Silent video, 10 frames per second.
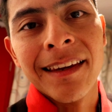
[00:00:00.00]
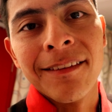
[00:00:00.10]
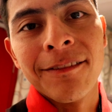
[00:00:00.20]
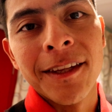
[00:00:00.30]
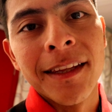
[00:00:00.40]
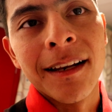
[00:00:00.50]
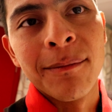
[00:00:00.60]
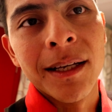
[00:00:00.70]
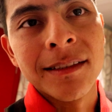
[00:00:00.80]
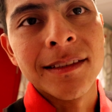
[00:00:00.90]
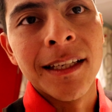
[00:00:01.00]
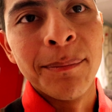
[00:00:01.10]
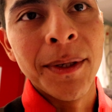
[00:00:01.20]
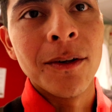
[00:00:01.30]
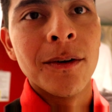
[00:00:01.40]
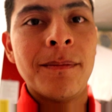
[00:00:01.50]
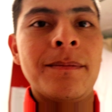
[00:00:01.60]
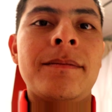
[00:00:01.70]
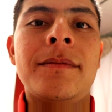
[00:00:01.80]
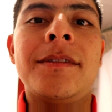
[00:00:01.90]
Qué final más épico.
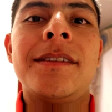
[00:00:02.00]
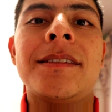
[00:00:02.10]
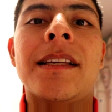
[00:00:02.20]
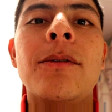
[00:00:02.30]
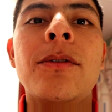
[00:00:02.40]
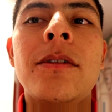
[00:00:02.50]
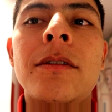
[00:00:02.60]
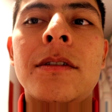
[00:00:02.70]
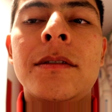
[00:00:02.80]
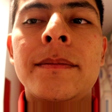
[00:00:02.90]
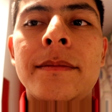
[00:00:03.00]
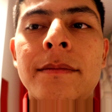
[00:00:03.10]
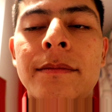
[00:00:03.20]
Saludos.